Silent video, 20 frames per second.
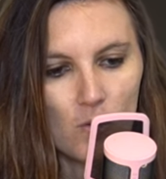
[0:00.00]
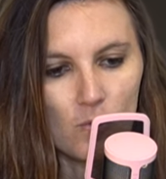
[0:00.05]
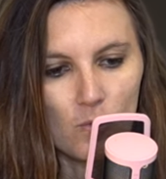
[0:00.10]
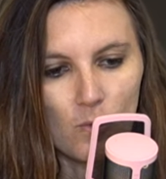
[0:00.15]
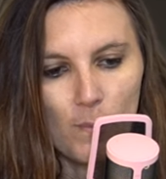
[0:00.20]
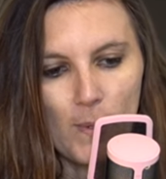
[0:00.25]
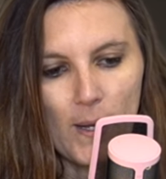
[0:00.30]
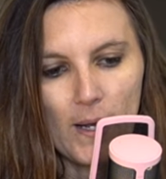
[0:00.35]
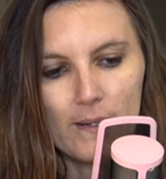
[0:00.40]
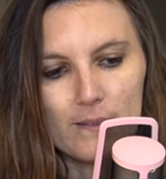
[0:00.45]

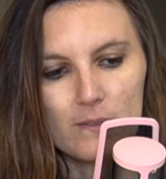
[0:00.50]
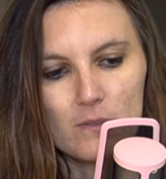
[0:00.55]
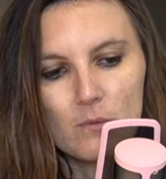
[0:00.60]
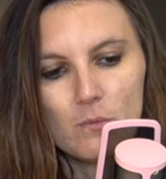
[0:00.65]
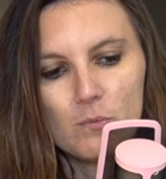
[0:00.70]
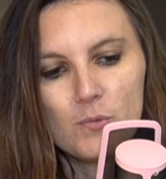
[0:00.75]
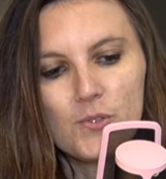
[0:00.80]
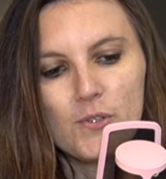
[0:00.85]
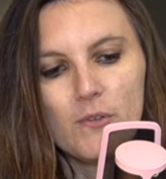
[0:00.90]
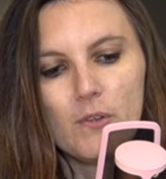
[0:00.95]
Donc par
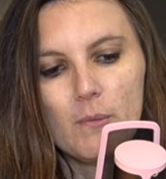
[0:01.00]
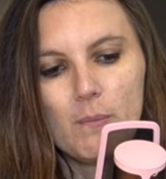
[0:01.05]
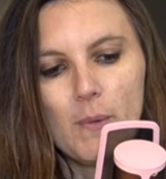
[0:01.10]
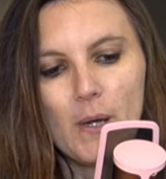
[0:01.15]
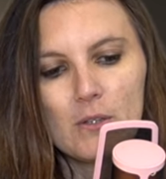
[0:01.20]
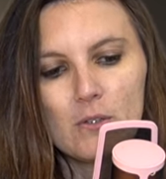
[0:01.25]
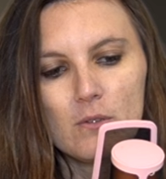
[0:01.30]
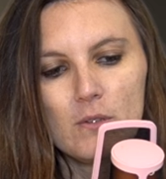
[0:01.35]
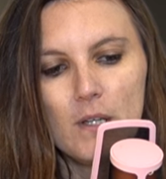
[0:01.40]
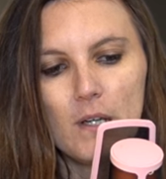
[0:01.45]
exemple, si votre
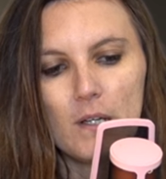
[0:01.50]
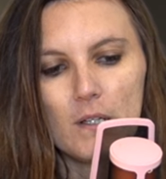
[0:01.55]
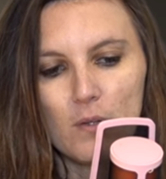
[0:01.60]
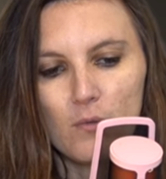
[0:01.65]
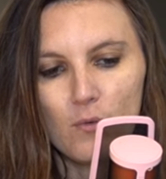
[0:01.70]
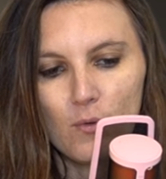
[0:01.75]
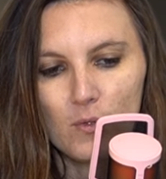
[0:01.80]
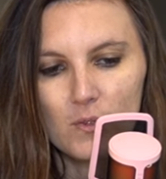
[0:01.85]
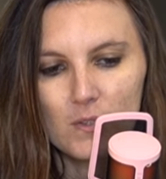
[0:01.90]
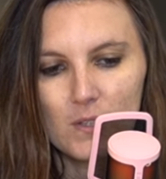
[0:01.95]
partenaire il est
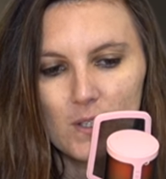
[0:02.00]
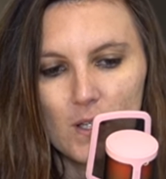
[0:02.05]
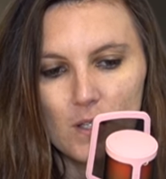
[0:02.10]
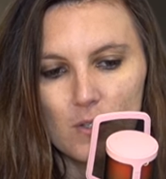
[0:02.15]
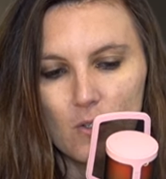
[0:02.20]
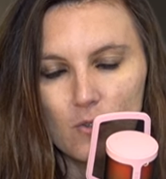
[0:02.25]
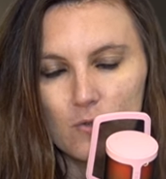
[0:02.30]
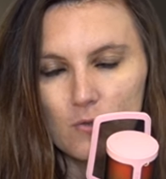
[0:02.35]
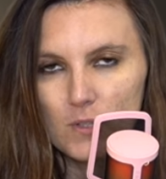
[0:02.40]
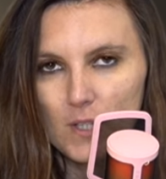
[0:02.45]
frustré à
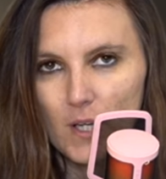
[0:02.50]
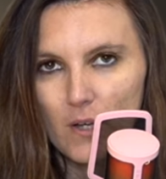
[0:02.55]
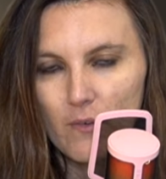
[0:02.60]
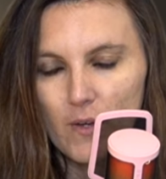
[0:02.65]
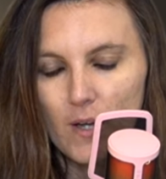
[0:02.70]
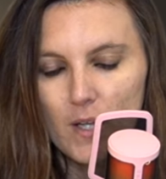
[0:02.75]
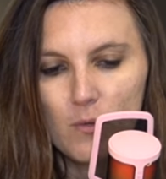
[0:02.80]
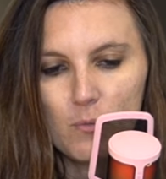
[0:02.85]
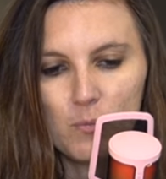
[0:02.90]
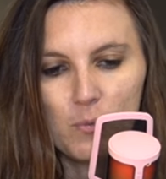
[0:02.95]
cause du
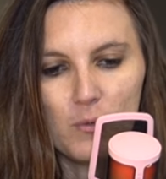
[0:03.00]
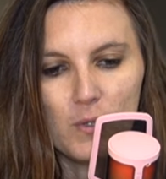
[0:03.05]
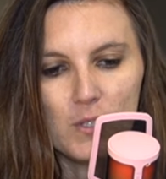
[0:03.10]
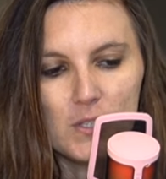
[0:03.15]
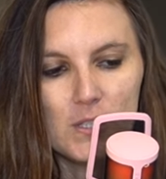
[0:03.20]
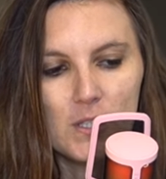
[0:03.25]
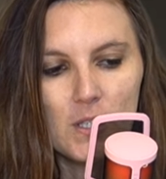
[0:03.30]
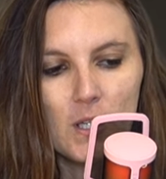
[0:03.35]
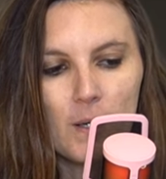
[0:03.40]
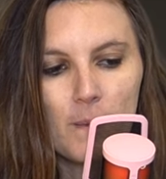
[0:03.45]
travail, vous pouvez
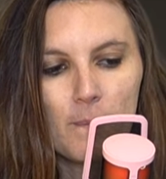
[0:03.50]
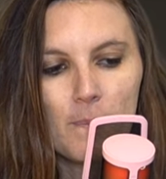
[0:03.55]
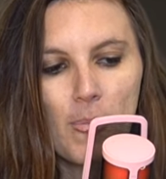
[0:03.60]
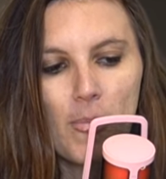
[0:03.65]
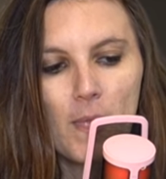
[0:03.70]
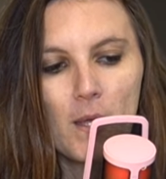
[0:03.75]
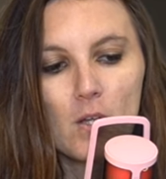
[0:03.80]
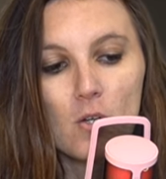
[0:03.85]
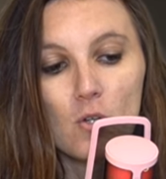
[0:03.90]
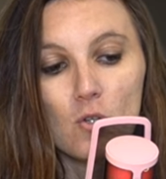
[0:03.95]
dire
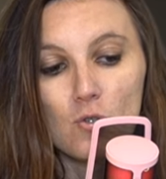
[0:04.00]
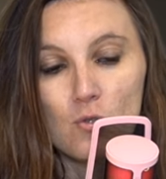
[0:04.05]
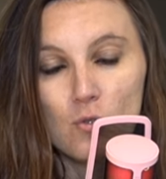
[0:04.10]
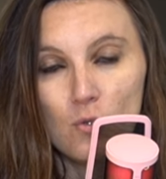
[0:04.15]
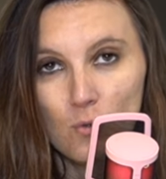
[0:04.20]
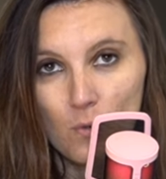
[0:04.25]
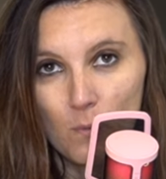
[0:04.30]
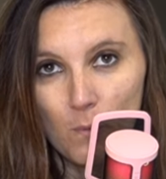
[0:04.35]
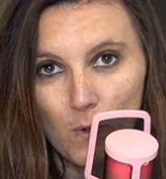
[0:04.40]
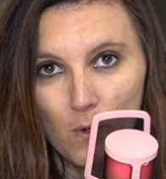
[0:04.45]
je
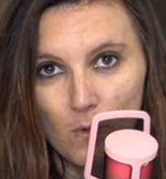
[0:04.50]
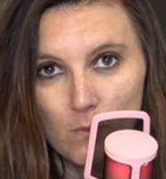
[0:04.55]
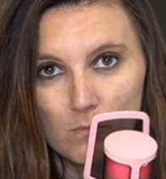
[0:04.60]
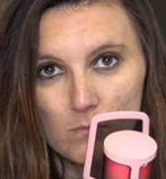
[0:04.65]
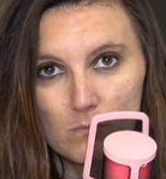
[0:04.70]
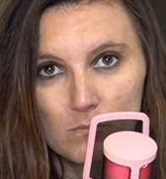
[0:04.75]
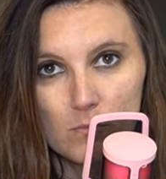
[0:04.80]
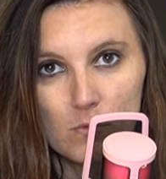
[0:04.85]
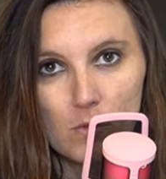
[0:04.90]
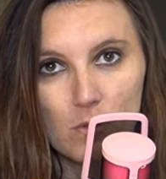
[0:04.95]
comprends
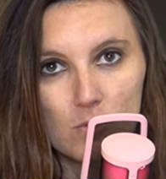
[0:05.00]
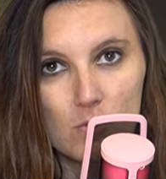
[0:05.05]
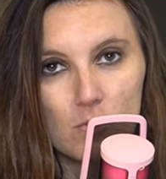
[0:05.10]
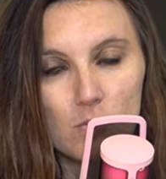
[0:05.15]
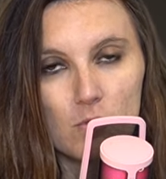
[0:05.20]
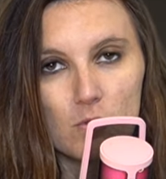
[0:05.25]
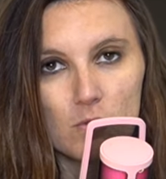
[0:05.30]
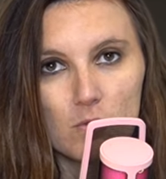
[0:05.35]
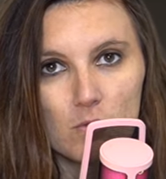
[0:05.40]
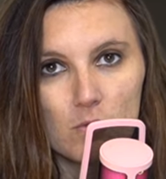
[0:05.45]
que tu
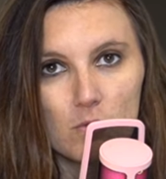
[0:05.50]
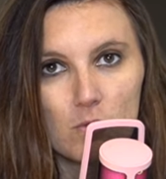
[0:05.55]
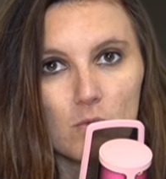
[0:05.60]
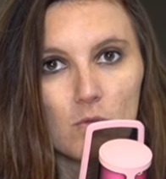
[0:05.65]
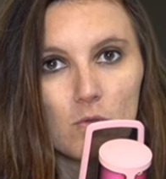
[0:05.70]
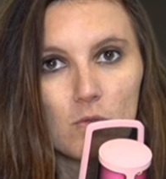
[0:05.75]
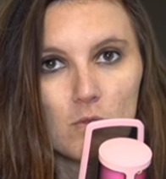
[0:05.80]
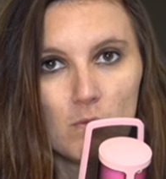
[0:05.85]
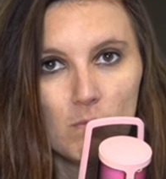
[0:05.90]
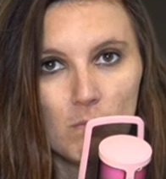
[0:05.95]
te sentes
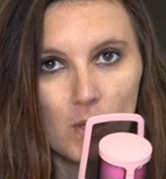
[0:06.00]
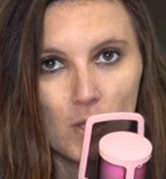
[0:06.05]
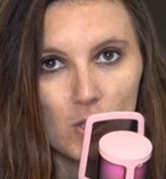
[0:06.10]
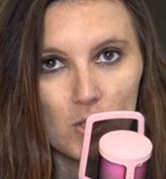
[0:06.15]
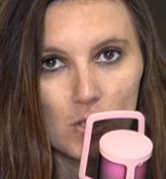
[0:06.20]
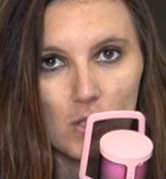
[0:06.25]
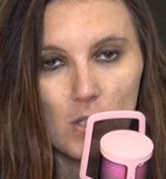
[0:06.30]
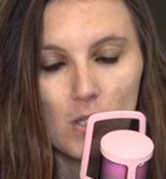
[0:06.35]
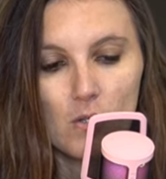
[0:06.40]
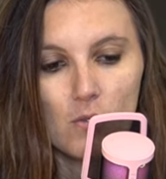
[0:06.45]

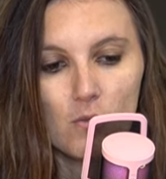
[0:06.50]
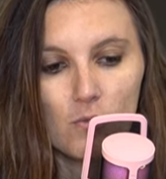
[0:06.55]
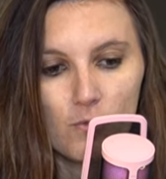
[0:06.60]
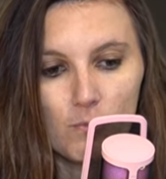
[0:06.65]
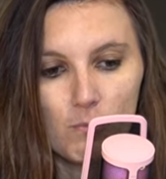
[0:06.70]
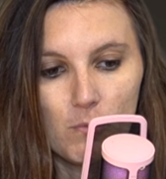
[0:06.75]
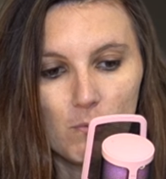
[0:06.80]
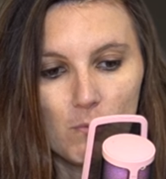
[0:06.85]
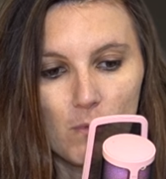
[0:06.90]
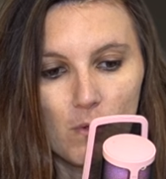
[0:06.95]
submergé en
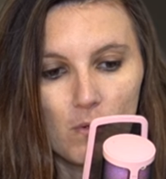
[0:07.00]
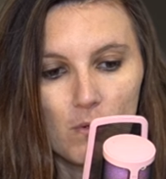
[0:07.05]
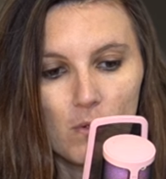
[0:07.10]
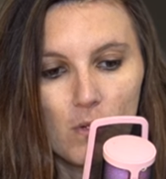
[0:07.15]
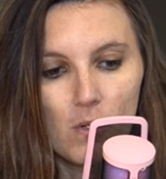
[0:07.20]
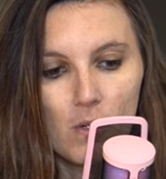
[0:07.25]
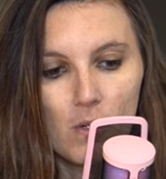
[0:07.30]
ce moment